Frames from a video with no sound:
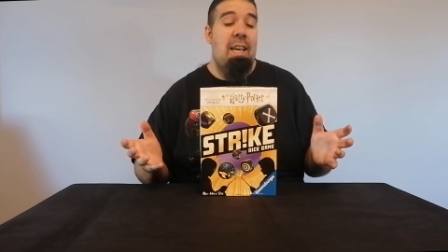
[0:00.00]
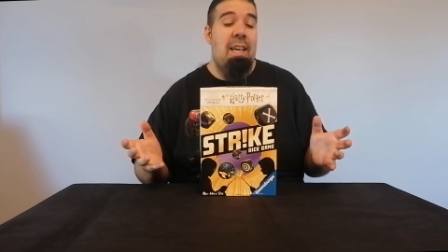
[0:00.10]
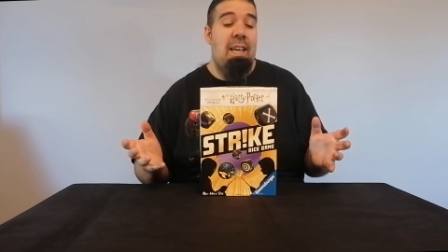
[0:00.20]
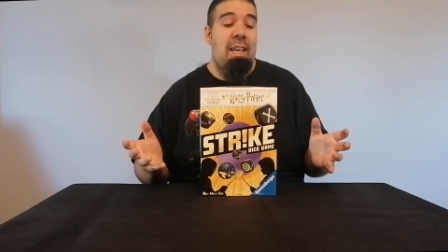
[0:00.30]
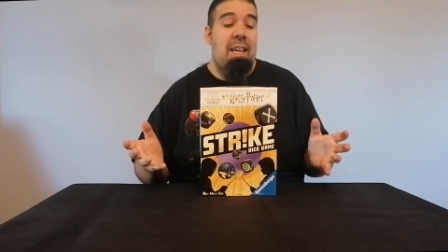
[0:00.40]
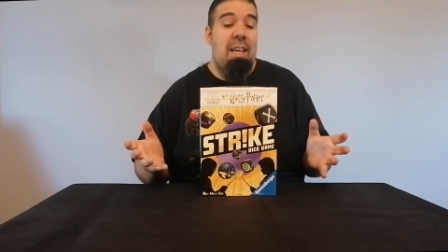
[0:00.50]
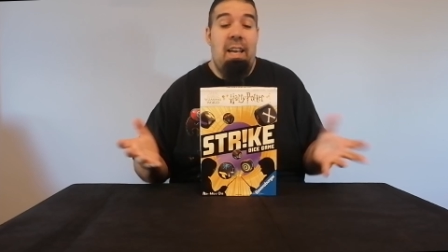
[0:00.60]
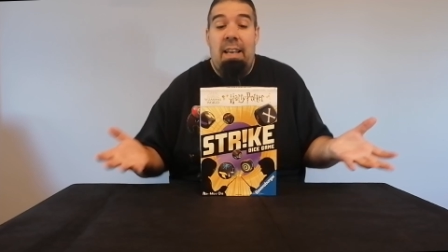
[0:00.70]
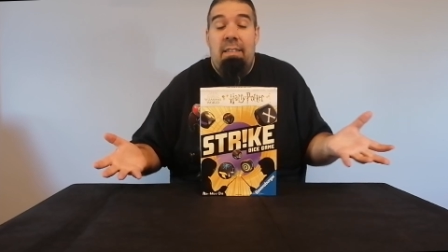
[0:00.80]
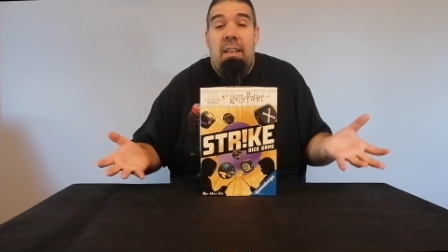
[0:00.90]

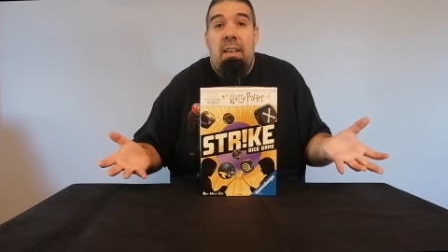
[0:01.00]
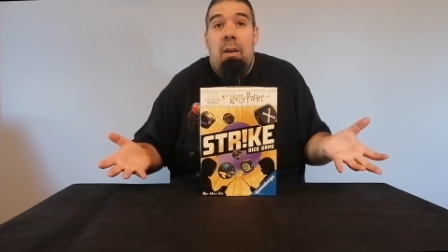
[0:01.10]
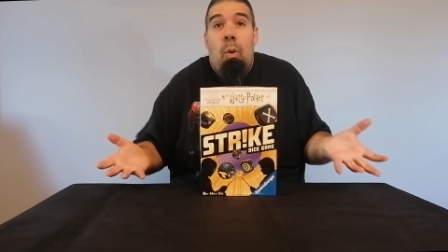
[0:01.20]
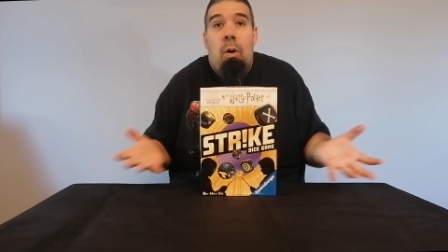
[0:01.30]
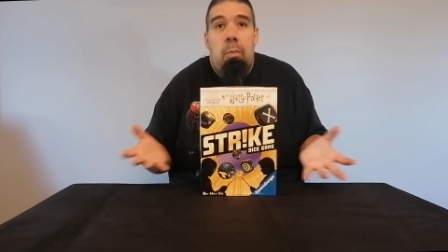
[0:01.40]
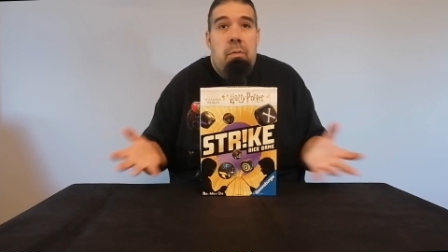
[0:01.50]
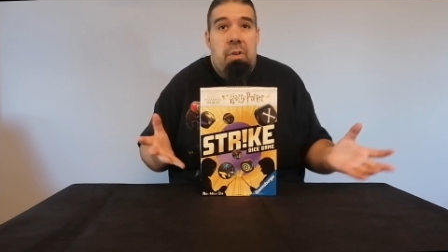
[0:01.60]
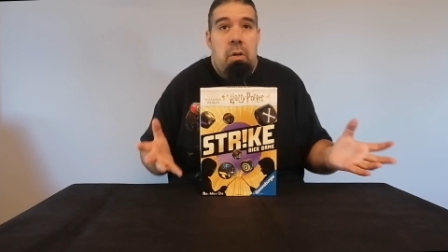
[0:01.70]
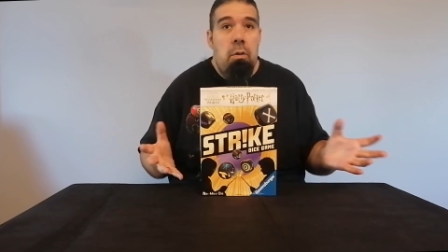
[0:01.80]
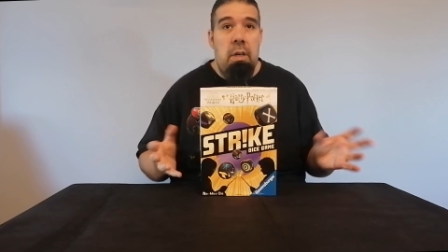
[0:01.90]
Eh, este juego, pues
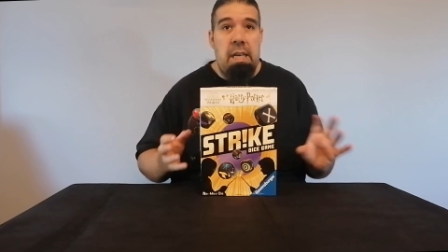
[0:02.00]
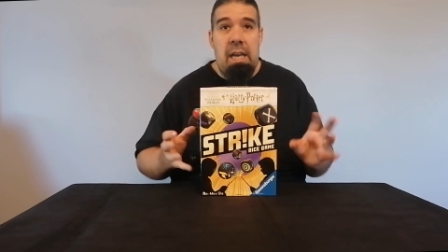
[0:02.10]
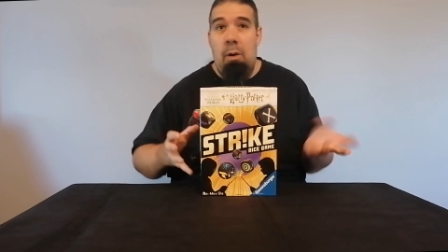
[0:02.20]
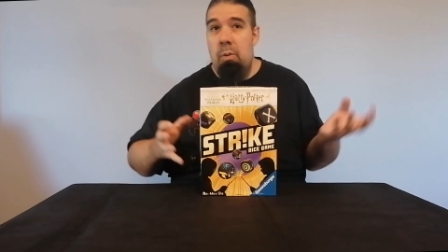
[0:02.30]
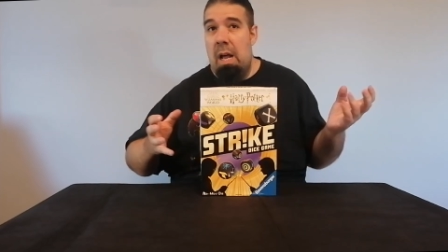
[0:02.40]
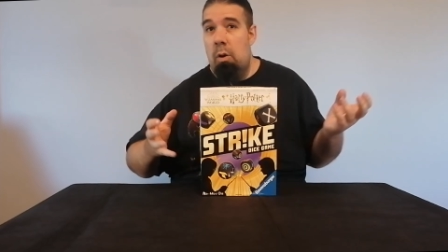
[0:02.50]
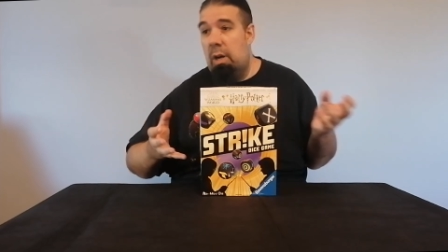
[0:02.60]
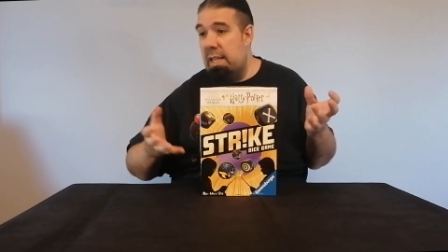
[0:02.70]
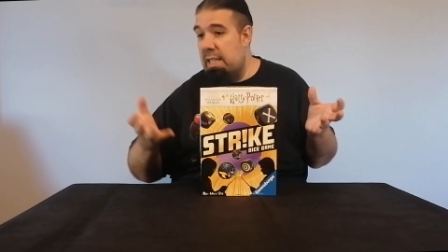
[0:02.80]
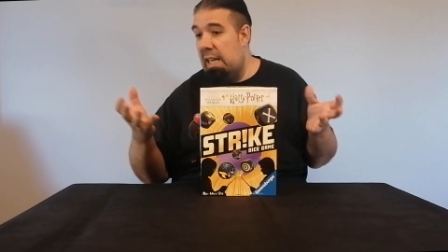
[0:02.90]
bueno, aún eh, aúna lo
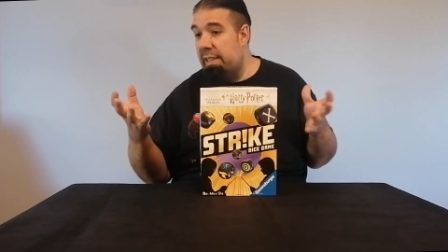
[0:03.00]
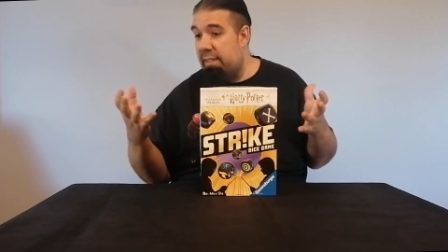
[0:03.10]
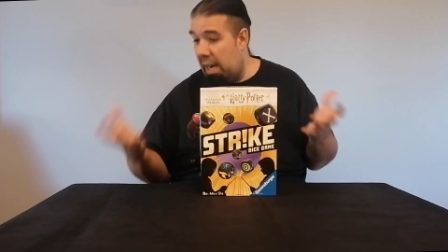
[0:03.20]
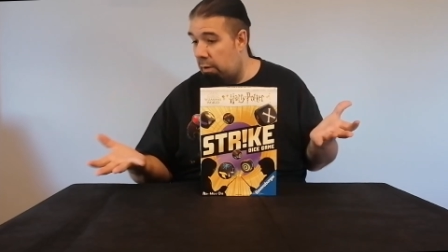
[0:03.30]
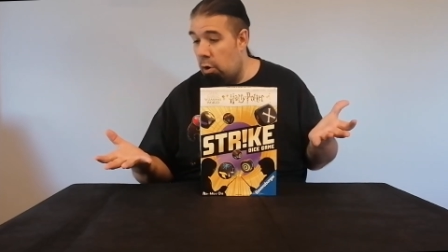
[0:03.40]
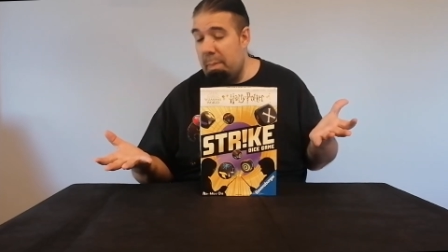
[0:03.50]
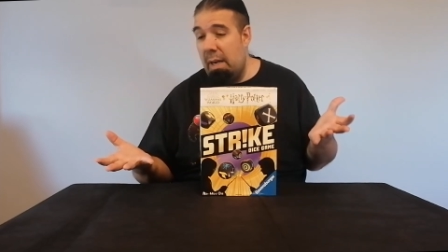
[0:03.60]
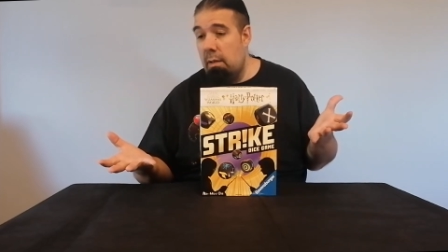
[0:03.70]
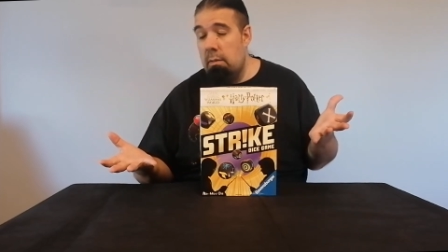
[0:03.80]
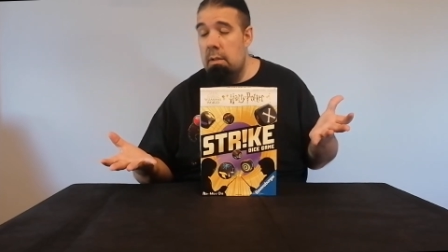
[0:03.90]
que es el Strike
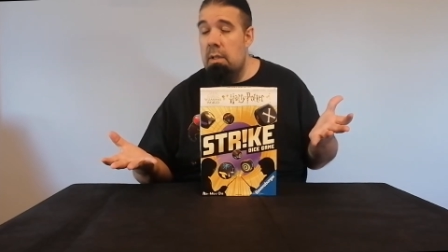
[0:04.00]
normal,